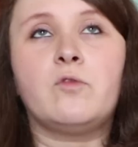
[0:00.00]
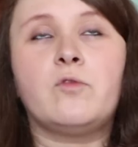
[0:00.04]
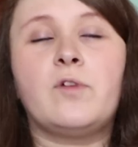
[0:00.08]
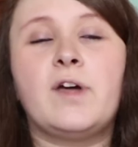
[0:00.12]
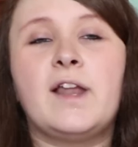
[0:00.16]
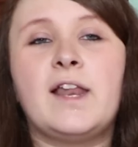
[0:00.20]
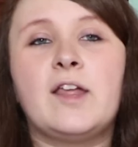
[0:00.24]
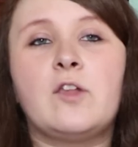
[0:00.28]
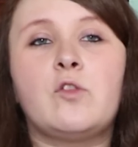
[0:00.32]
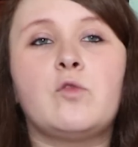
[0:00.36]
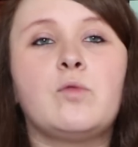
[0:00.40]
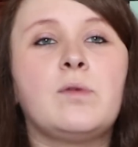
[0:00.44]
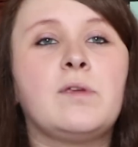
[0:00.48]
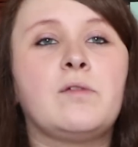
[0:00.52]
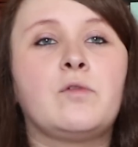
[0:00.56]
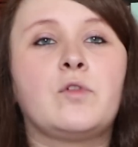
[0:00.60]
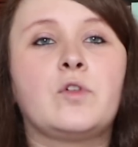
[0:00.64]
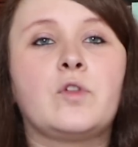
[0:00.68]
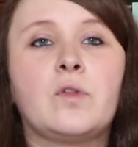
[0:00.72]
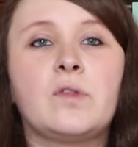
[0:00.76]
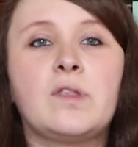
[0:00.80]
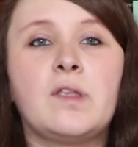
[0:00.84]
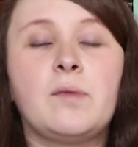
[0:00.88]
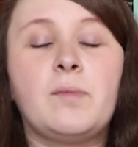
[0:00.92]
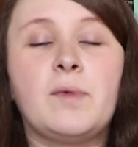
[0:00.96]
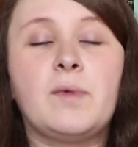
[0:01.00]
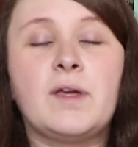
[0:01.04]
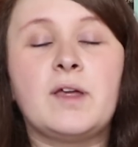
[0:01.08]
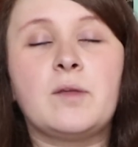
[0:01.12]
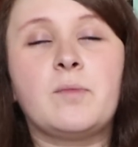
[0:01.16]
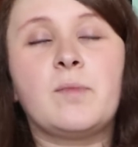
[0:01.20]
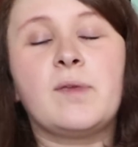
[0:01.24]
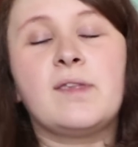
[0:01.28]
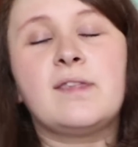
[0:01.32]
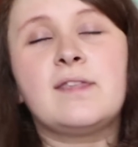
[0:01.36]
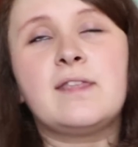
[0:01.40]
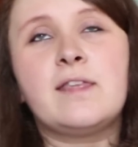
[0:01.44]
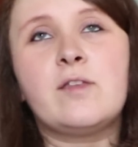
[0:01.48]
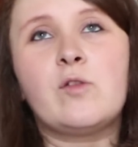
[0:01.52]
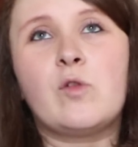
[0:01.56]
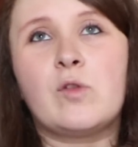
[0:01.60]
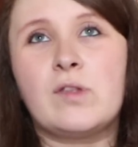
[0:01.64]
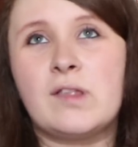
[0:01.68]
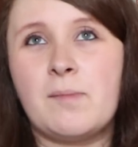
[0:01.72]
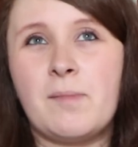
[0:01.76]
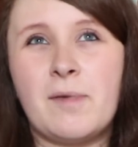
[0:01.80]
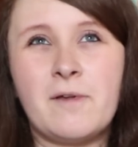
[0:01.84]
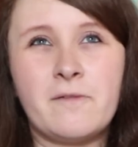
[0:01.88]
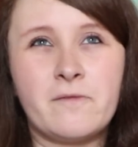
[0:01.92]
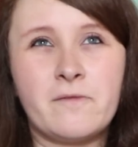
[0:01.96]
On va la suivre dans ses péripéties. Je
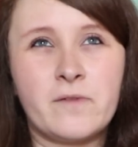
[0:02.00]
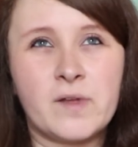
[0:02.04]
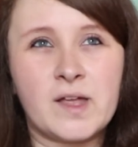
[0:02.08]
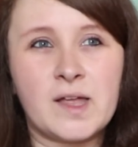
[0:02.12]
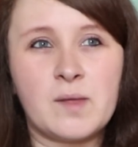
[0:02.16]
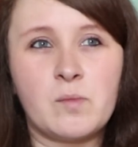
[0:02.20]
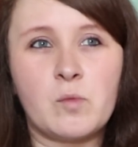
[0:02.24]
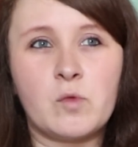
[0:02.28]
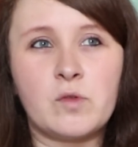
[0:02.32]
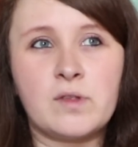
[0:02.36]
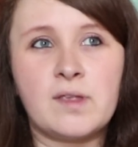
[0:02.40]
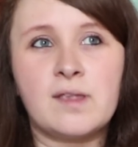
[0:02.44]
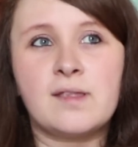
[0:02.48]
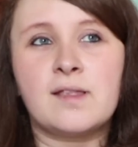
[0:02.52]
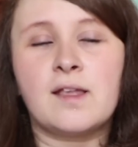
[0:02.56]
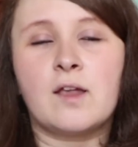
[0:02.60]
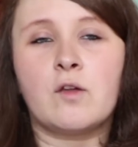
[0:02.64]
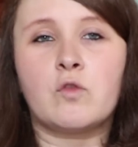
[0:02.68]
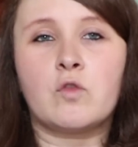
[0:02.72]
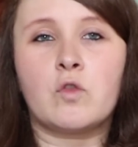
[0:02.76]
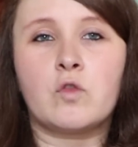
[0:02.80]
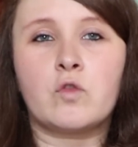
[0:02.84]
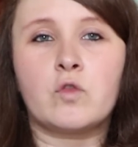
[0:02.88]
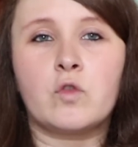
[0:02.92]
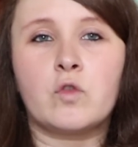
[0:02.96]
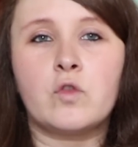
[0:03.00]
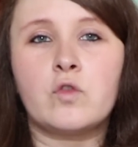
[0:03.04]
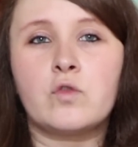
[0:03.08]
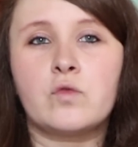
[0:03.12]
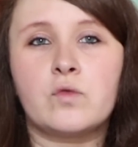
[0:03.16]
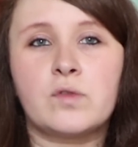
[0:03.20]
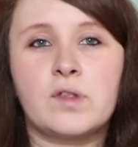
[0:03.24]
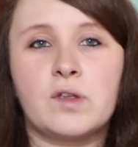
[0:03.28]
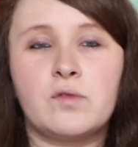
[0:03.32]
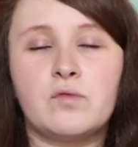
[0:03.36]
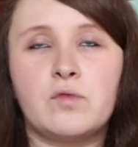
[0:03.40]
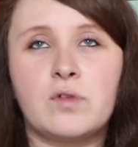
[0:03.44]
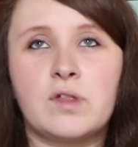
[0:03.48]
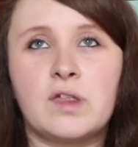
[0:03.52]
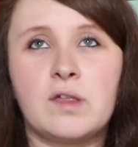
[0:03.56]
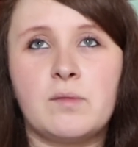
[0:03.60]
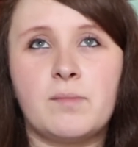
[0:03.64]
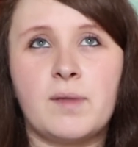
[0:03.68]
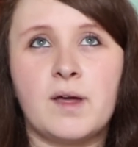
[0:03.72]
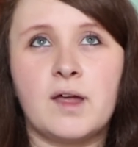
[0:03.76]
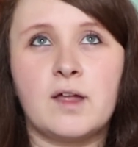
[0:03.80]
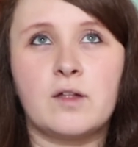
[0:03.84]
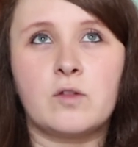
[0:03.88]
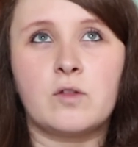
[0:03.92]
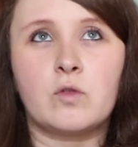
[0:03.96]
sais pas vraiment si c'est un shoujo, je vous avoue que j'ai
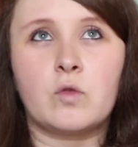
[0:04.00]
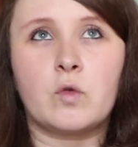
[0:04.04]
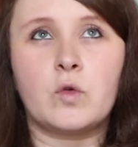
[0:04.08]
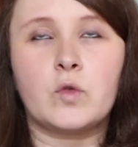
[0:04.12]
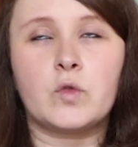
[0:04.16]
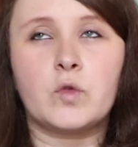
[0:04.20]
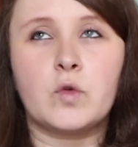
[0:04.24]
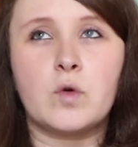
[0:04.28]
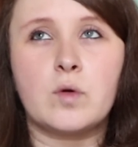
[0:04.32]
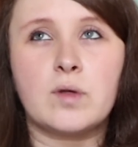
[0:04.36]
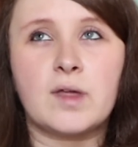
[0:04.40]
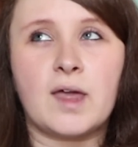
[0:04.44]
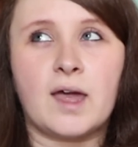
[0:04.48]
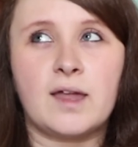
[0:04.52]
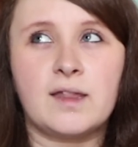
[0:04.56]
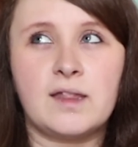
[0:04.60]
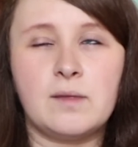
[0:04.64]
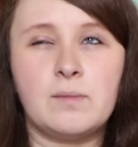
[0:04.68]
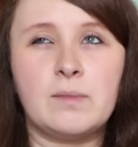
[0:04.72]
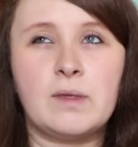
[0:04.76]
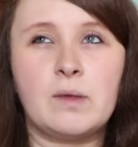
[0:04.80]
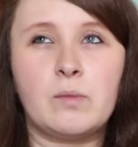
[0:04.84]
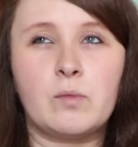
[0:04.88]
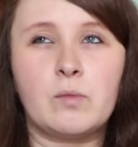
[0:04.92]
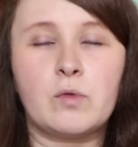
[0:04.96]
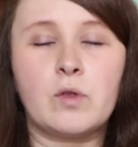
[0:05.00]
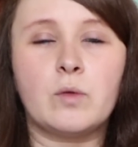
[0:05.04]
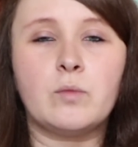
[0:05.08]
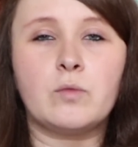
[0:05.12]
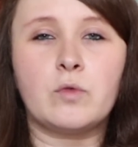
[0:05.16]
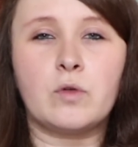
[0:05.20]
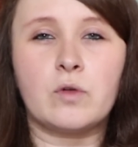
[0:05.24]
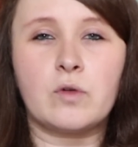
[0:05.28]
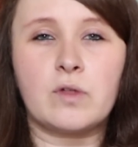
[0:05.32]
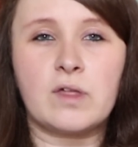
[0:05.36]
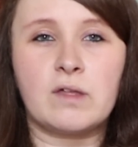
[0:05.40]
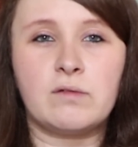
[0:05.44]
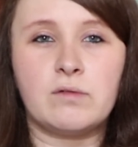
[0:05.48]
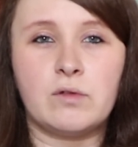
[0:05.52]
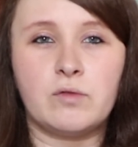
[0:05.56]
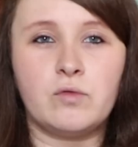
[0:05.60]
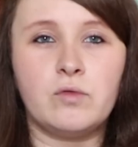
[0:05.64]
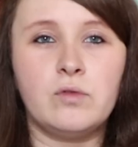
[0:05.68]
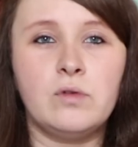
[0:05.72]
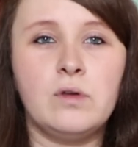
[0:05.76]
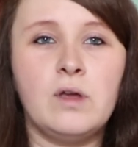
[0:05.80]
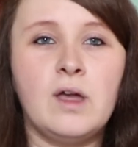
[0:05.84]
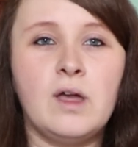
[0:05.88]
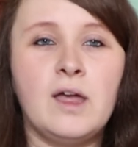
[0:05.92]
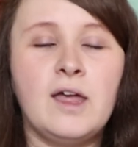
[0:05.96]
pas trop trop regardé, mais il me semble que j'avais
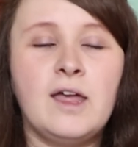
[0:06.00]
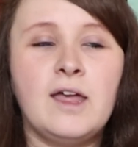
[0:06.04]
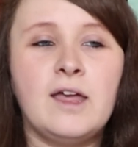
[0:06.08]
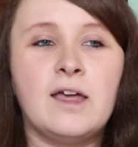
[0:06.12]
vu